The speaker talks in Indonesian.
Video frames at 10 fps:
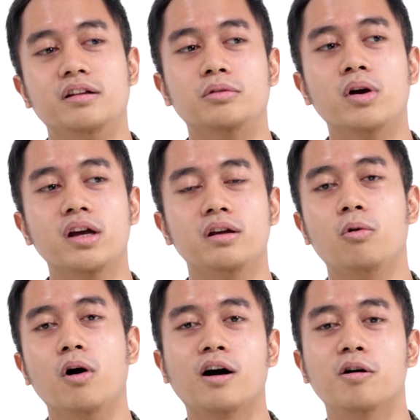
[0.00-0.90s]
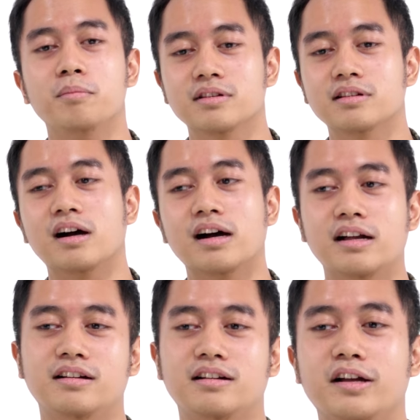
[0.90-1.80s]
That's why gue kalau
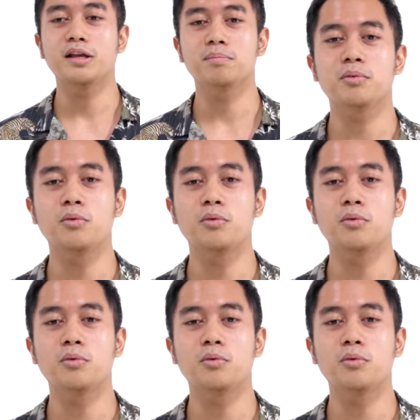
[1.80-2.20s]
misalkan keep